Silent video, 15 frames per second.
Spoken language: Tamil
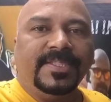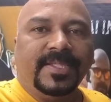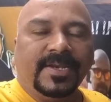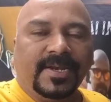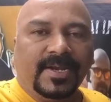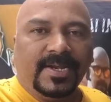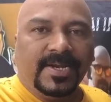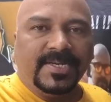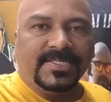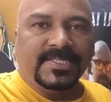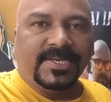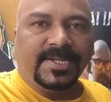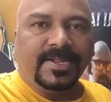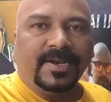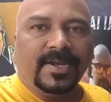இந்த நாளை
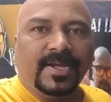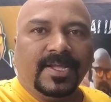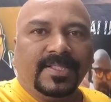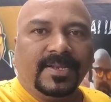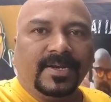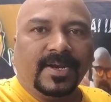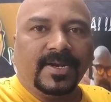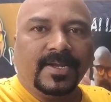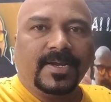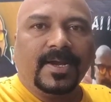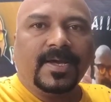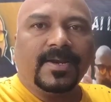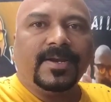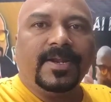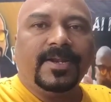அனுசரிக்கிறாங்க அதற்கான
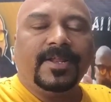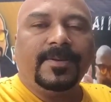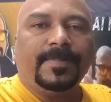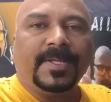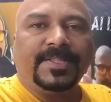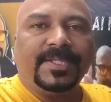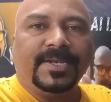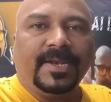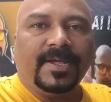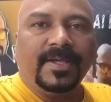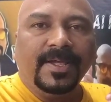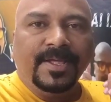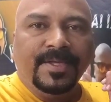காரணம் என்னன்னு பார்த்தீங்கன்னா